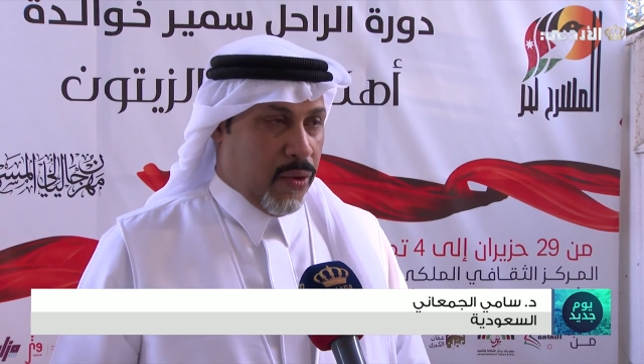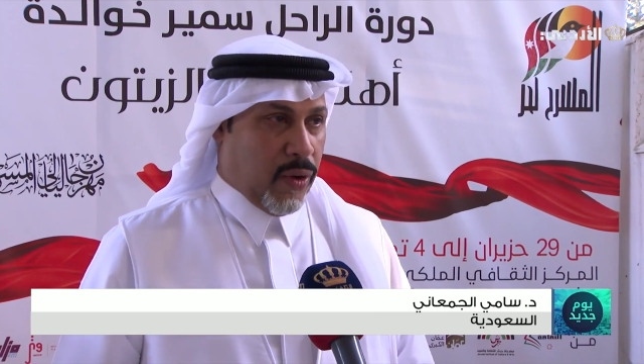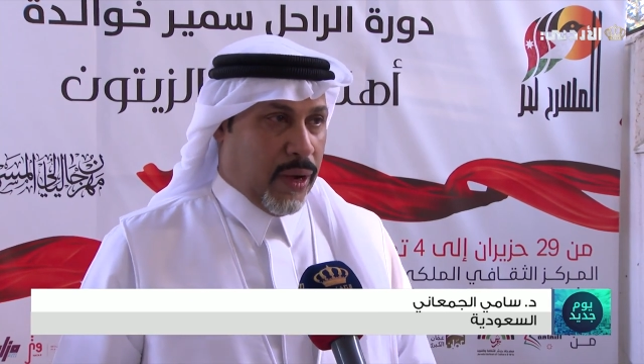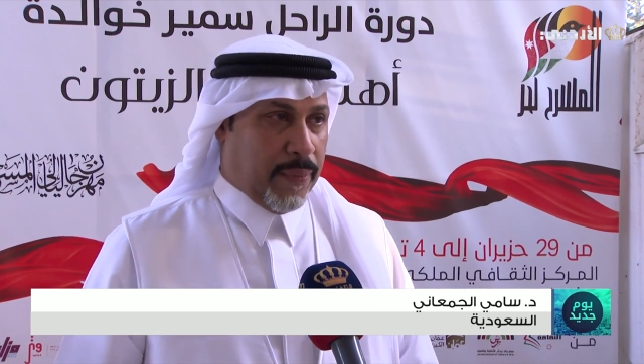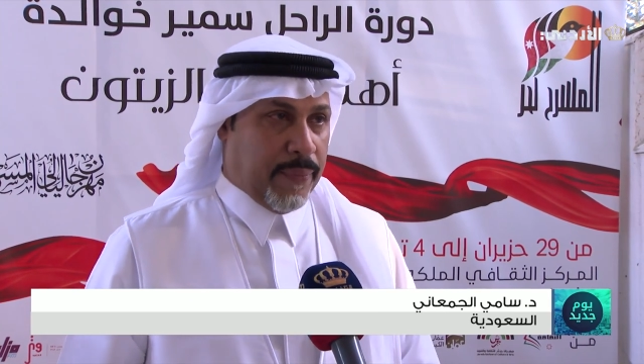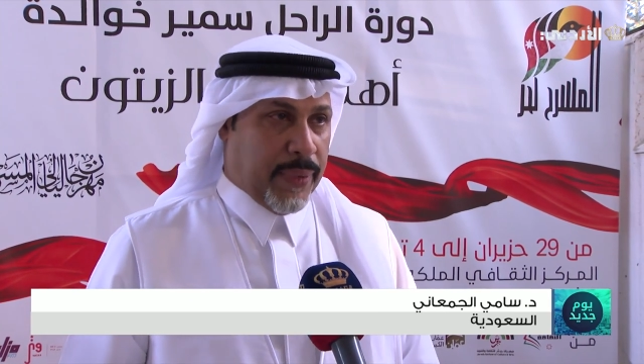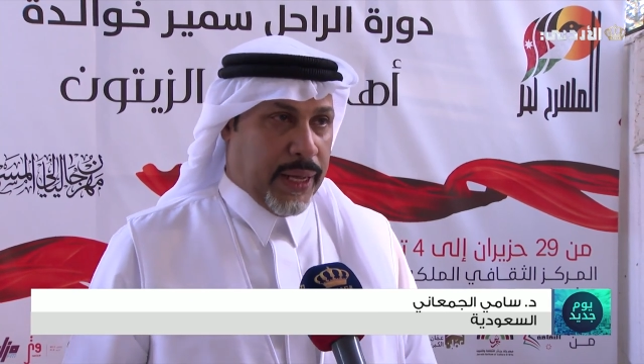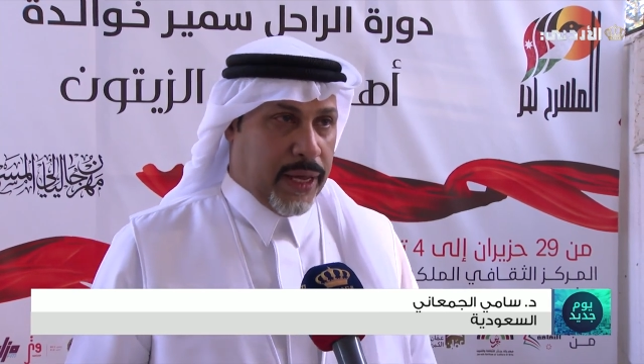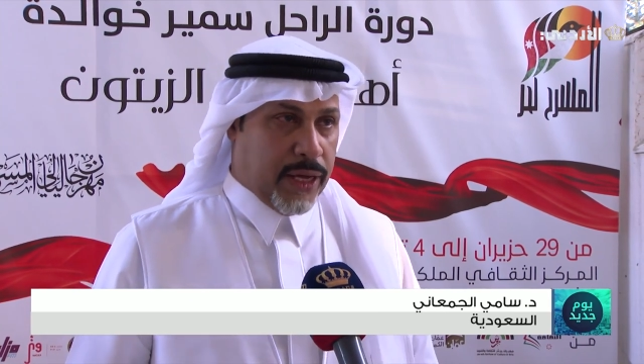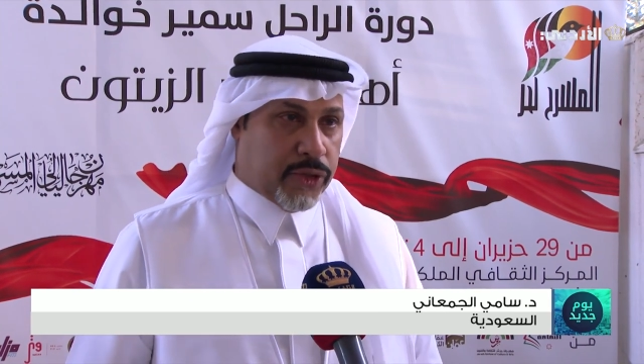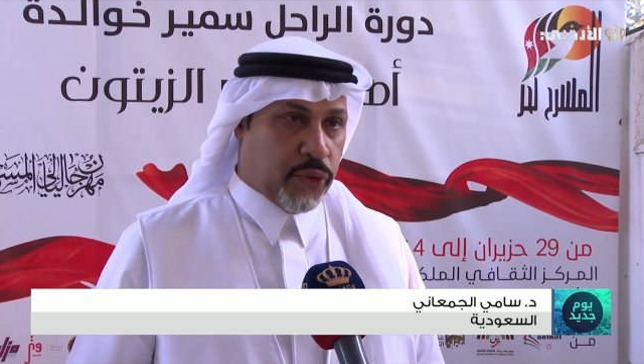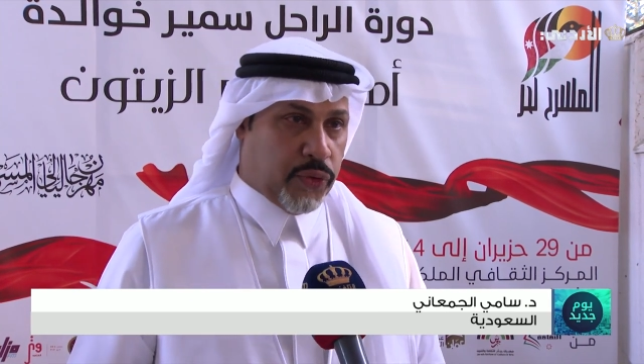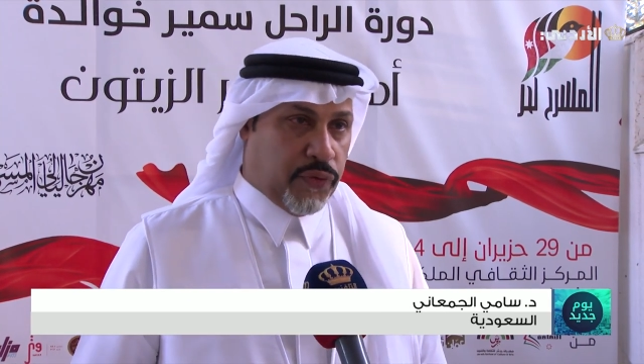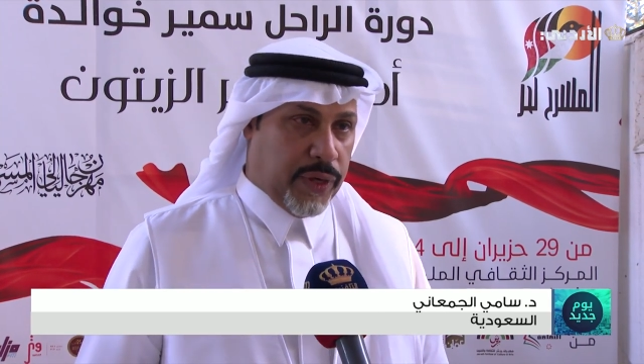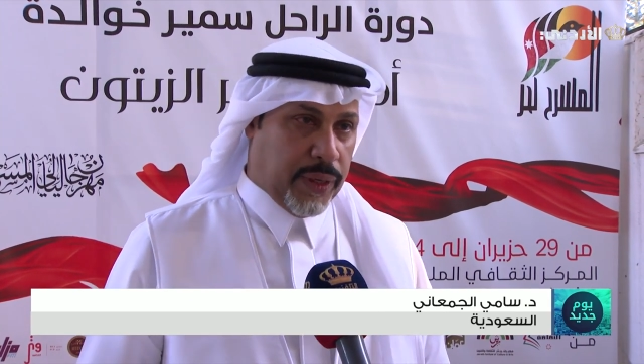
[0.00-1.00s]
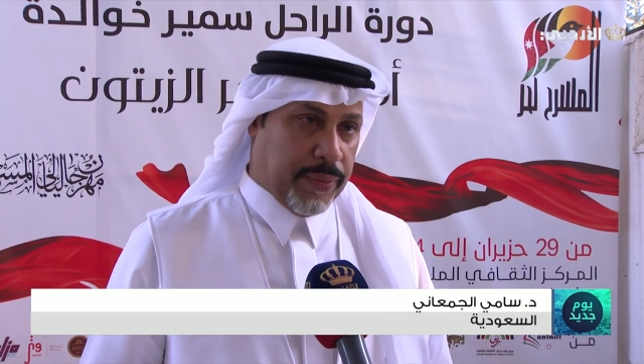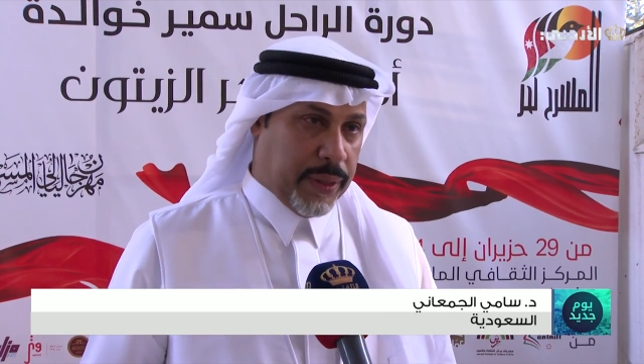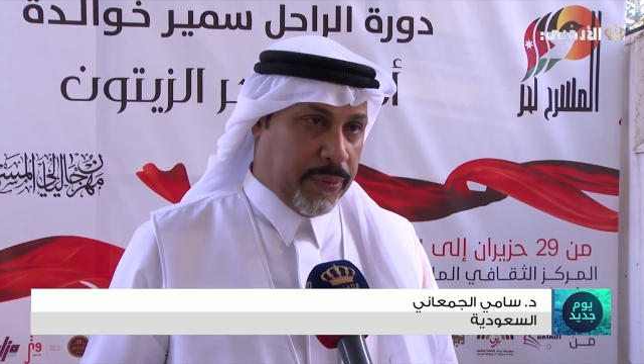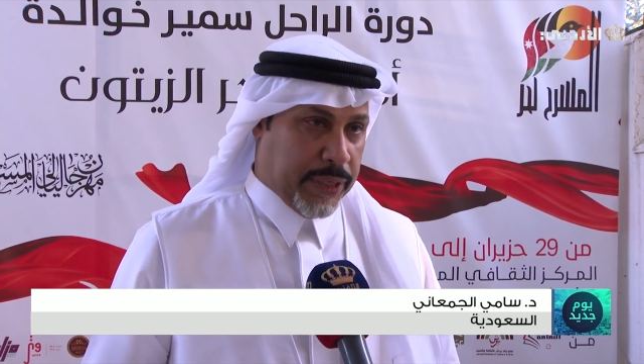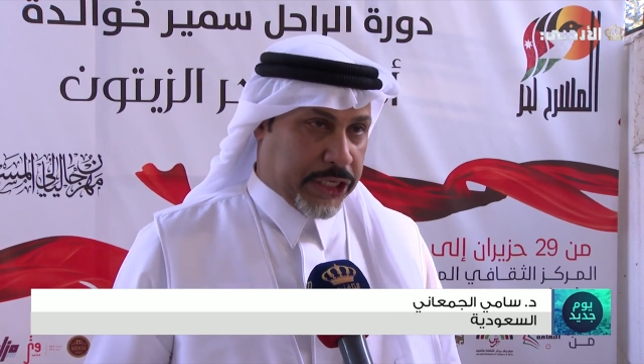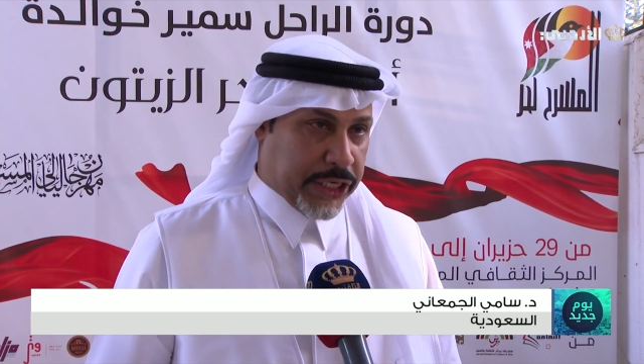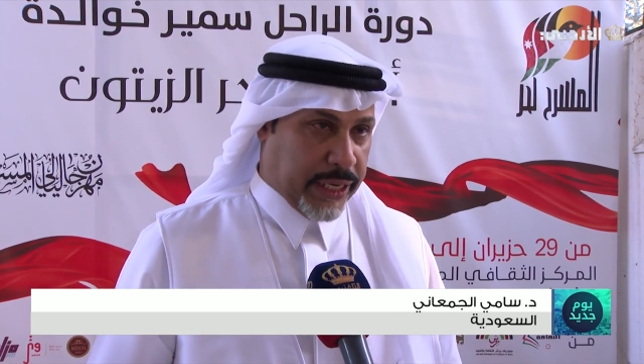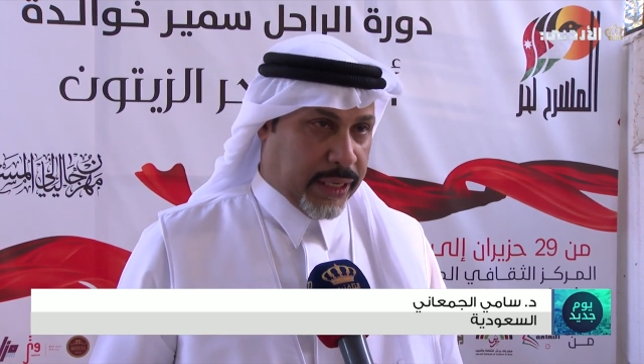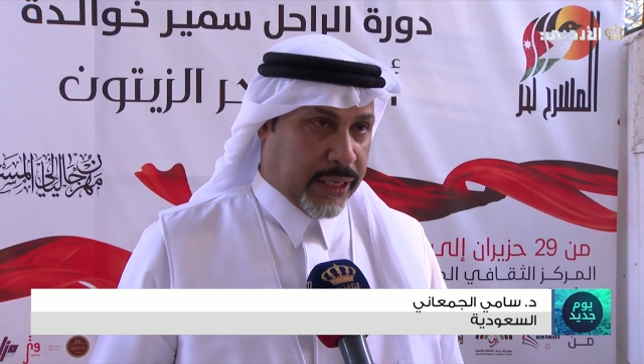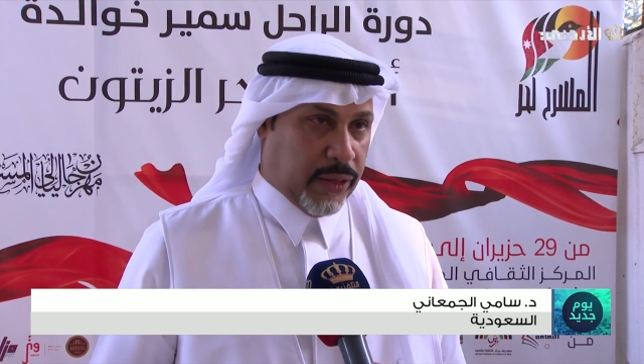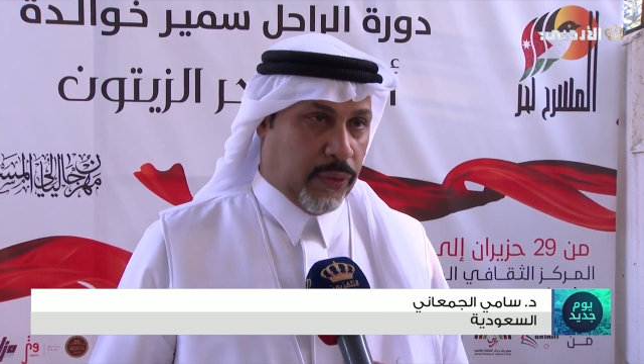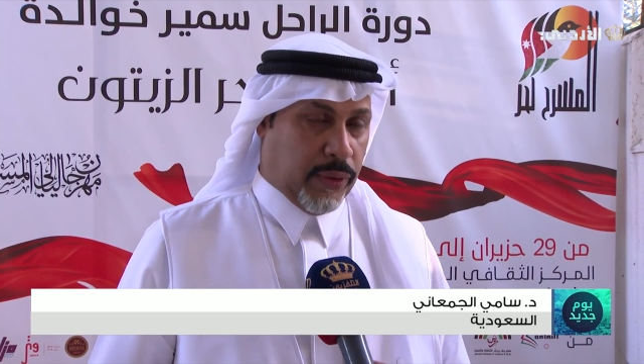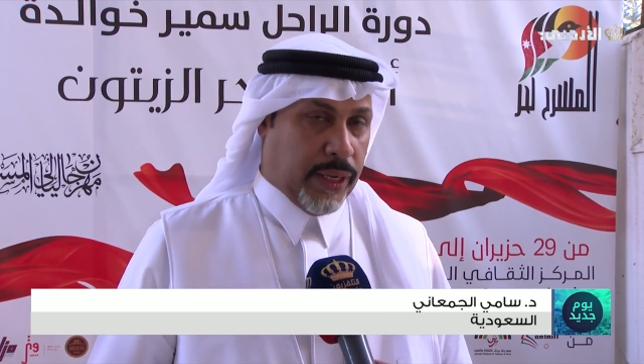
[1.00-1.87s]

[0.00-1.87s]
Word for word: وعما يحدث فيه من مشاكل